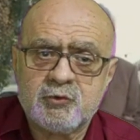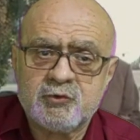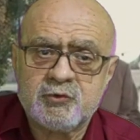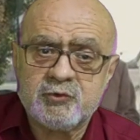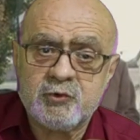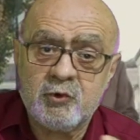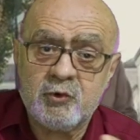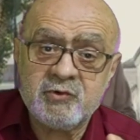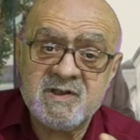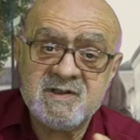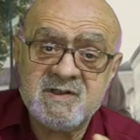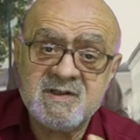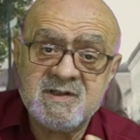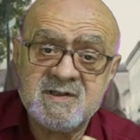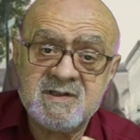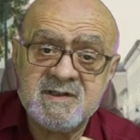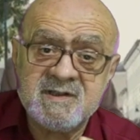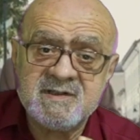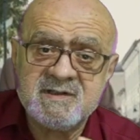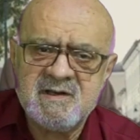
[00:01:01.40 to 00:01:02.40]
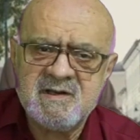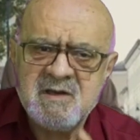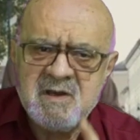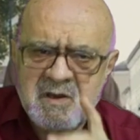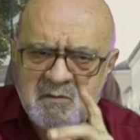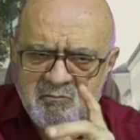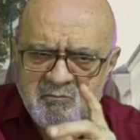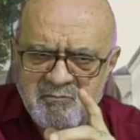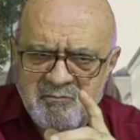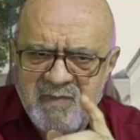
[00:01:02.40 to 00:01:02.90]
Söylediklerini
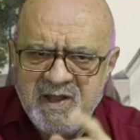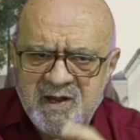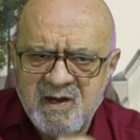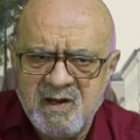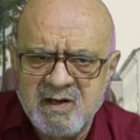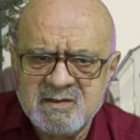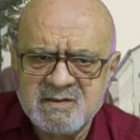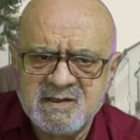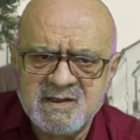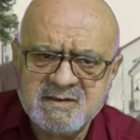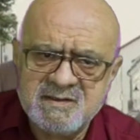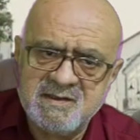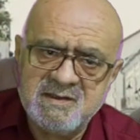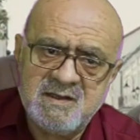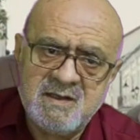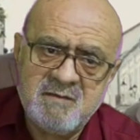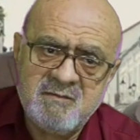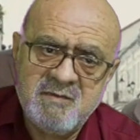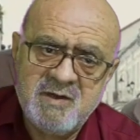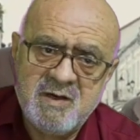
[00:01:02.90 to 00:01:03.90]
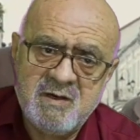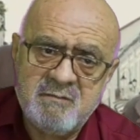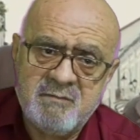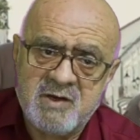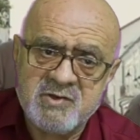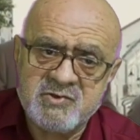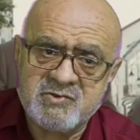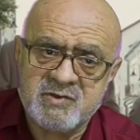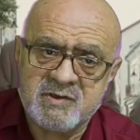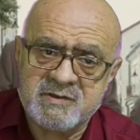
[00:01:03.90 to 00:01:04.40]
merakla dinlemeye
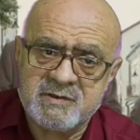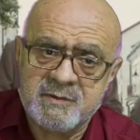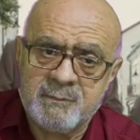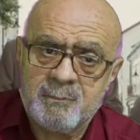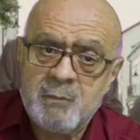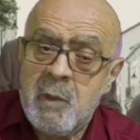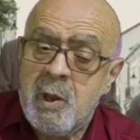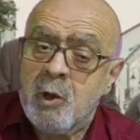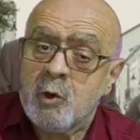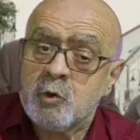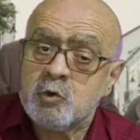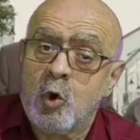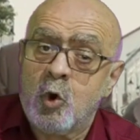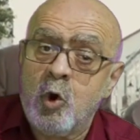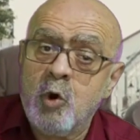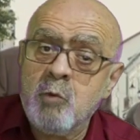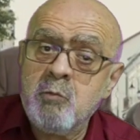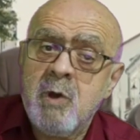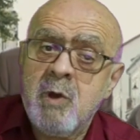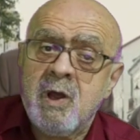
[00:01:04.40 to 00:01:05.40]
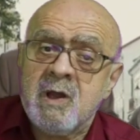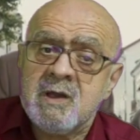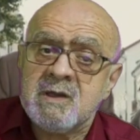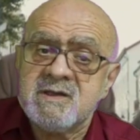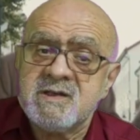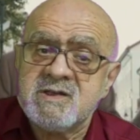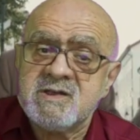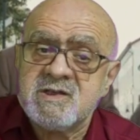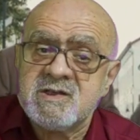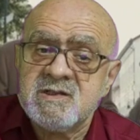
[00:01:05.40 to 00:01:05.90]
başladım. Tom
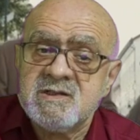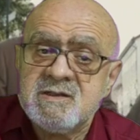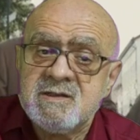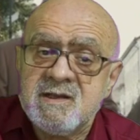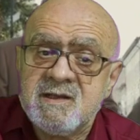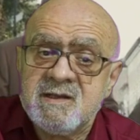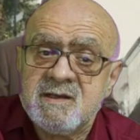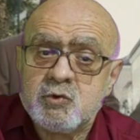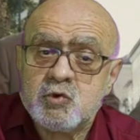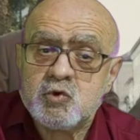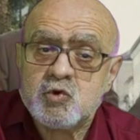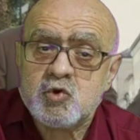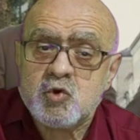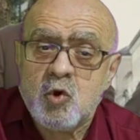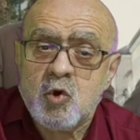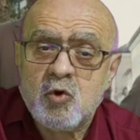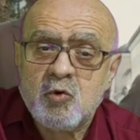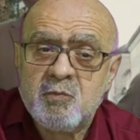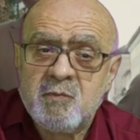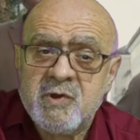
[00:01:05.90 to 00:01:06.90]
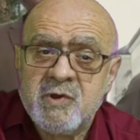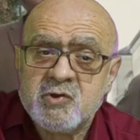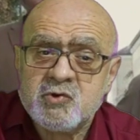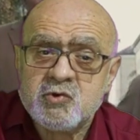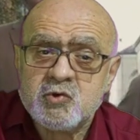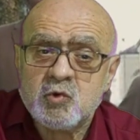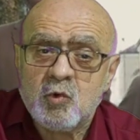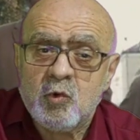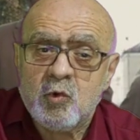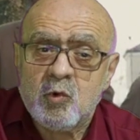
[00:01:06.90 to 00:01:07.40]
işinle çok
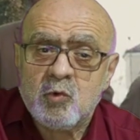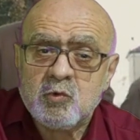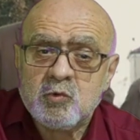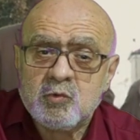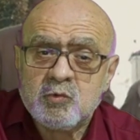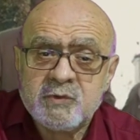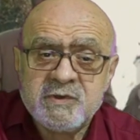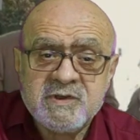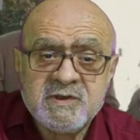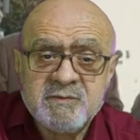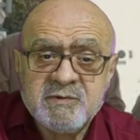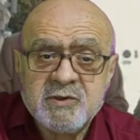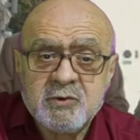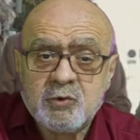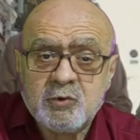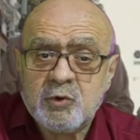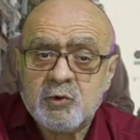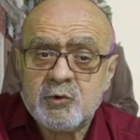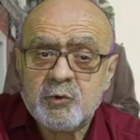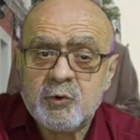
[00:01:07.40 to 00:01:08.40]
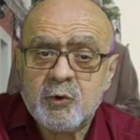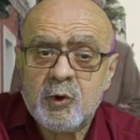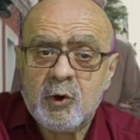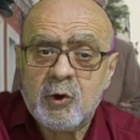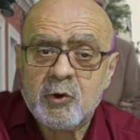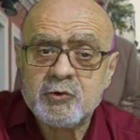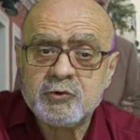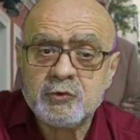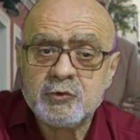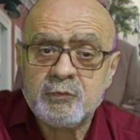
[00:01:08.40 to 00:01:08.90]
meşhur ol gibi
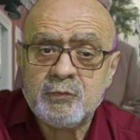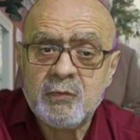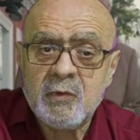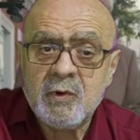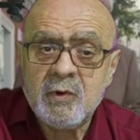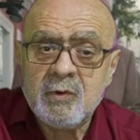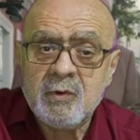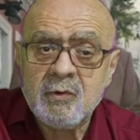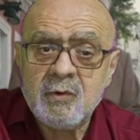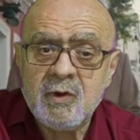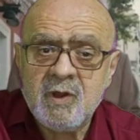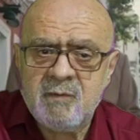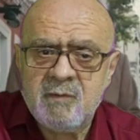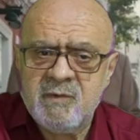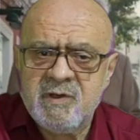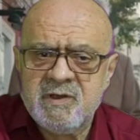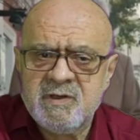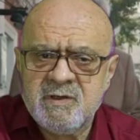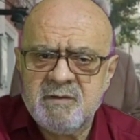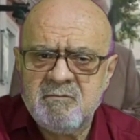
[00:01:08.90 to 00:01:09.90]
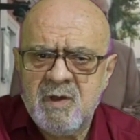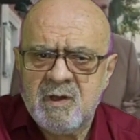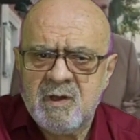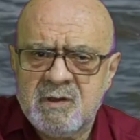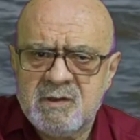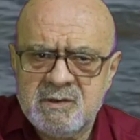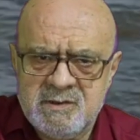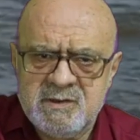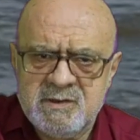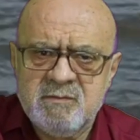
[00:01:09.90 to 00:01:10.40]
görünüyorsun. Eminim
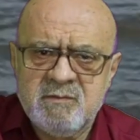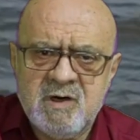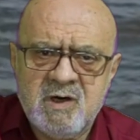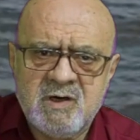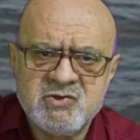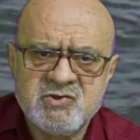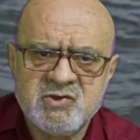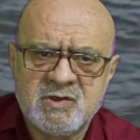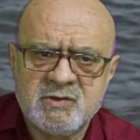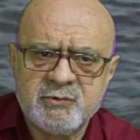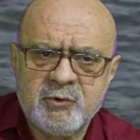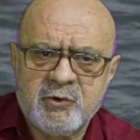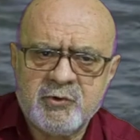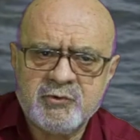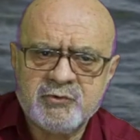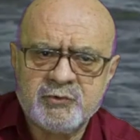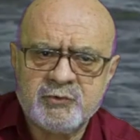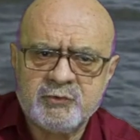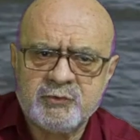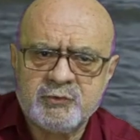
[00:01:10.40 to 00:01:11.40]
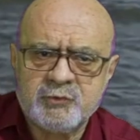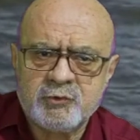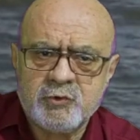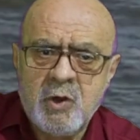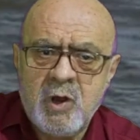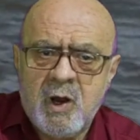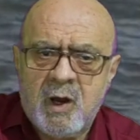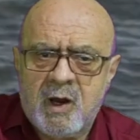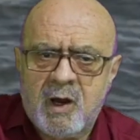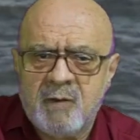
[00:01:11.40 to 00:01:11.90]
iyi maaş alıyorsundur.
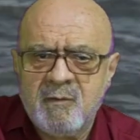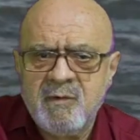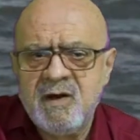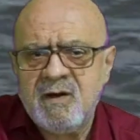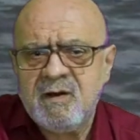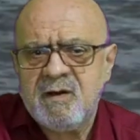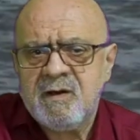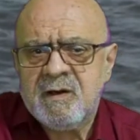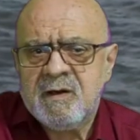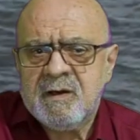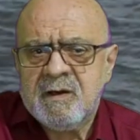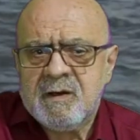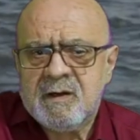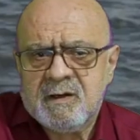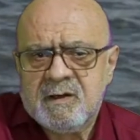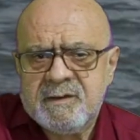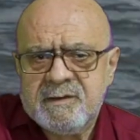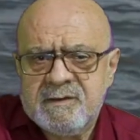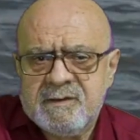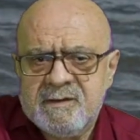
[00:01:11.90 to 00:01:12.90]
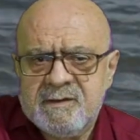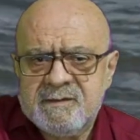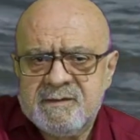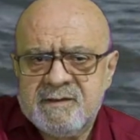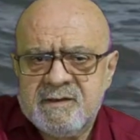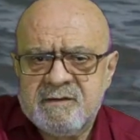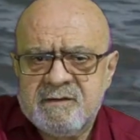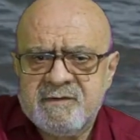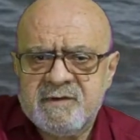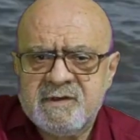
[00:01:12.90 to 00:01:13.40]
Ama
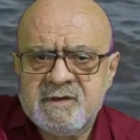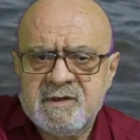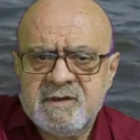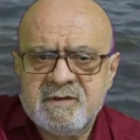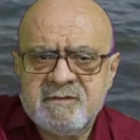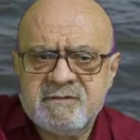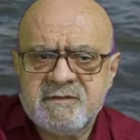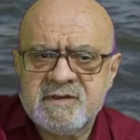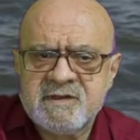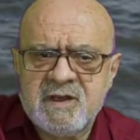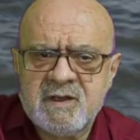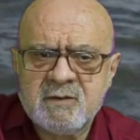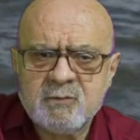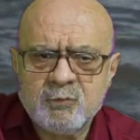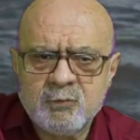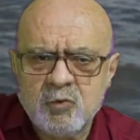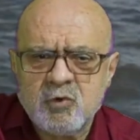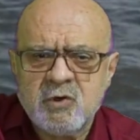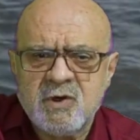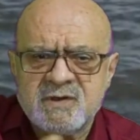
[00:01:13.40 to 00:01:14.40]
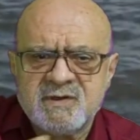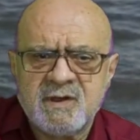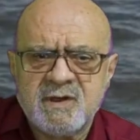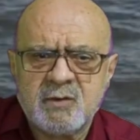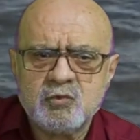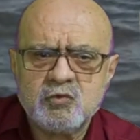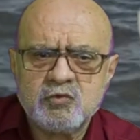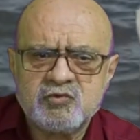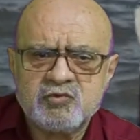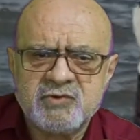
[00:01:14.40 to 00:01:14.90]
ailenden ve evinden bu kadar
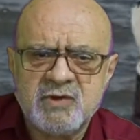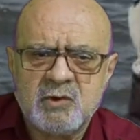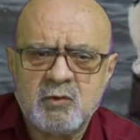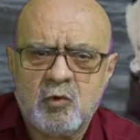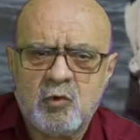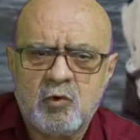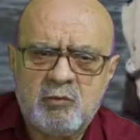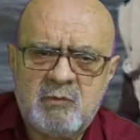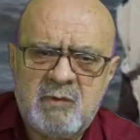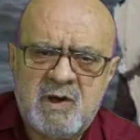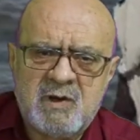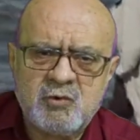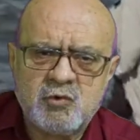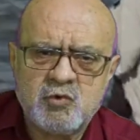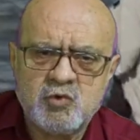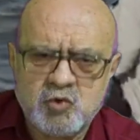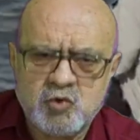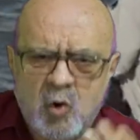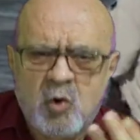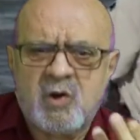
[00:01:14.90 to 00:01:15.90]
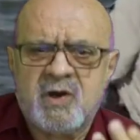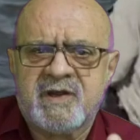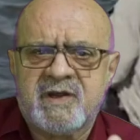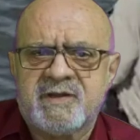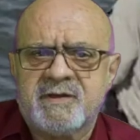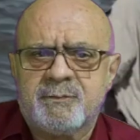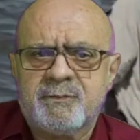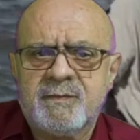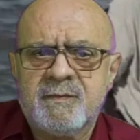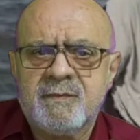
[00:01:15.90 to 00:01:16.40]
uzak olmak çok
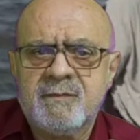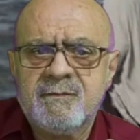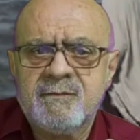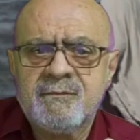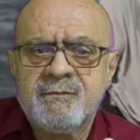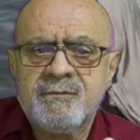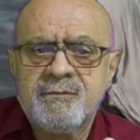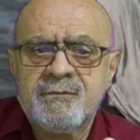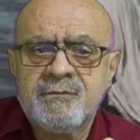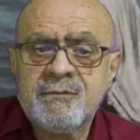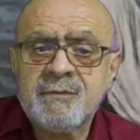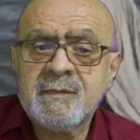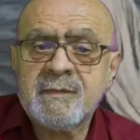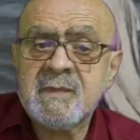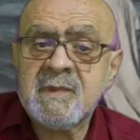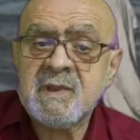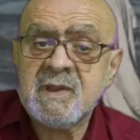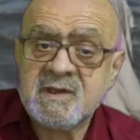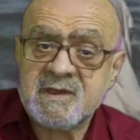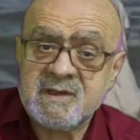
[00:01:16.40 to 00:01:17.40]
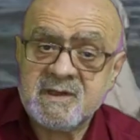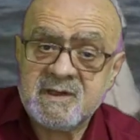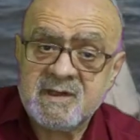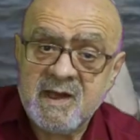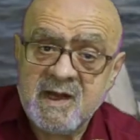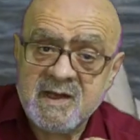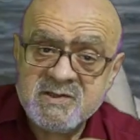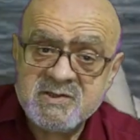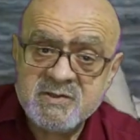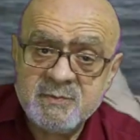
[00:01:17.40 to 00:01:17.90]
ayıp
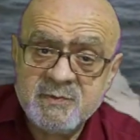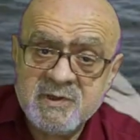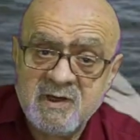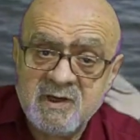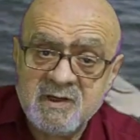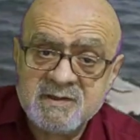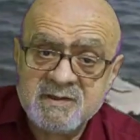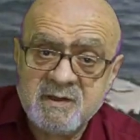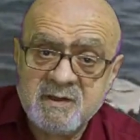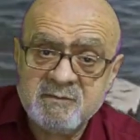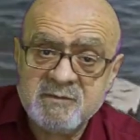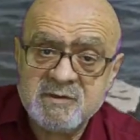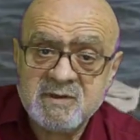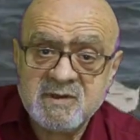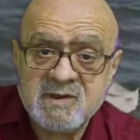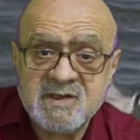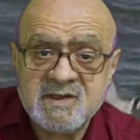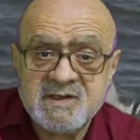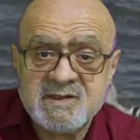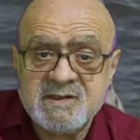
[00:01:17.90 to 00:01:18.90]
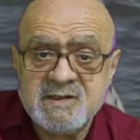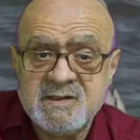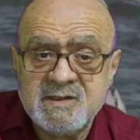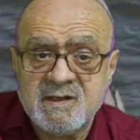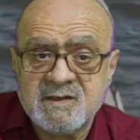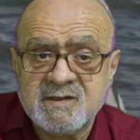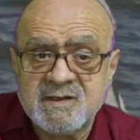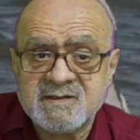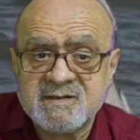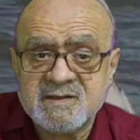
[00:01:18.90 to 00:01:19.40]
genç bir adamın iki
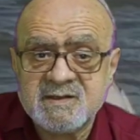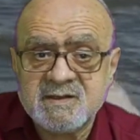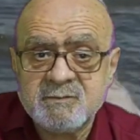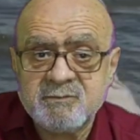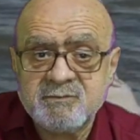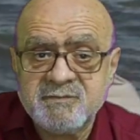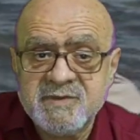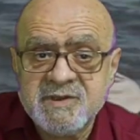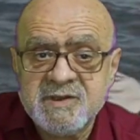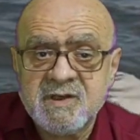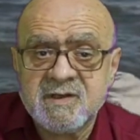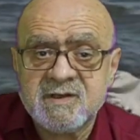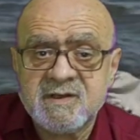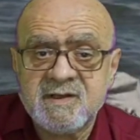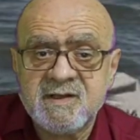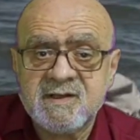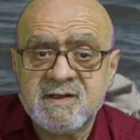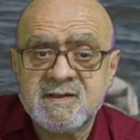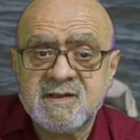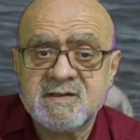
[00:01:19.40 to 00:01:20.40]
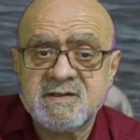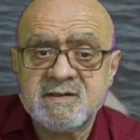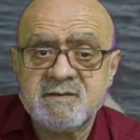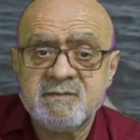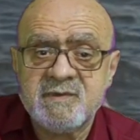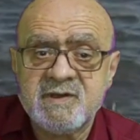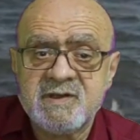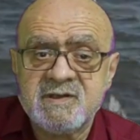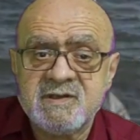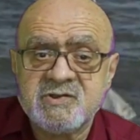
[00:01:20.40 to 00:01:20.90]
yakasını bir araya
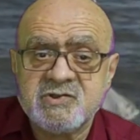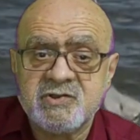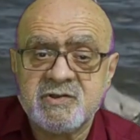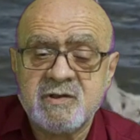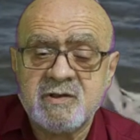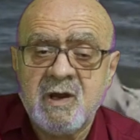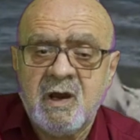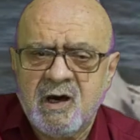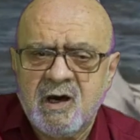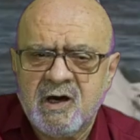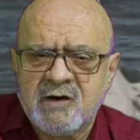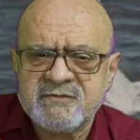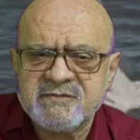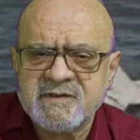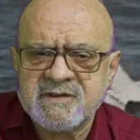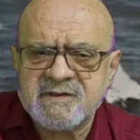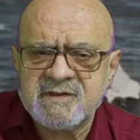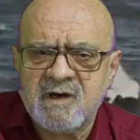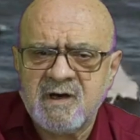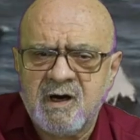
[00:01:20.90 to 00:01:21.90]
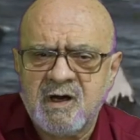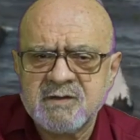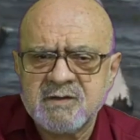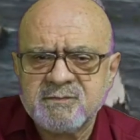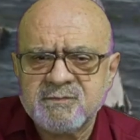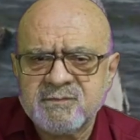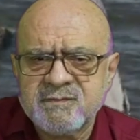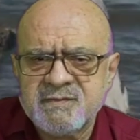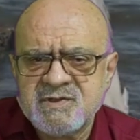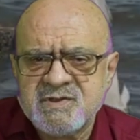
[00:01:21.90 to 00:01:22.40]
getirmek için haftada
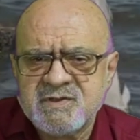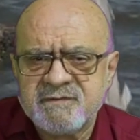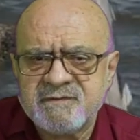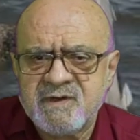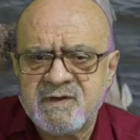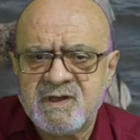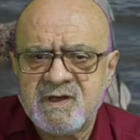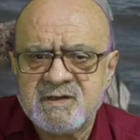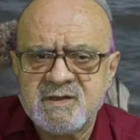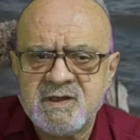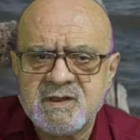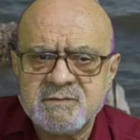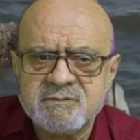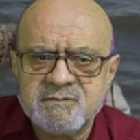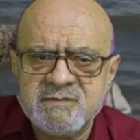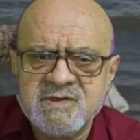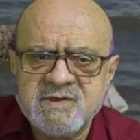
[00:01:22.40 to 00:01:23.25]
60 veya 70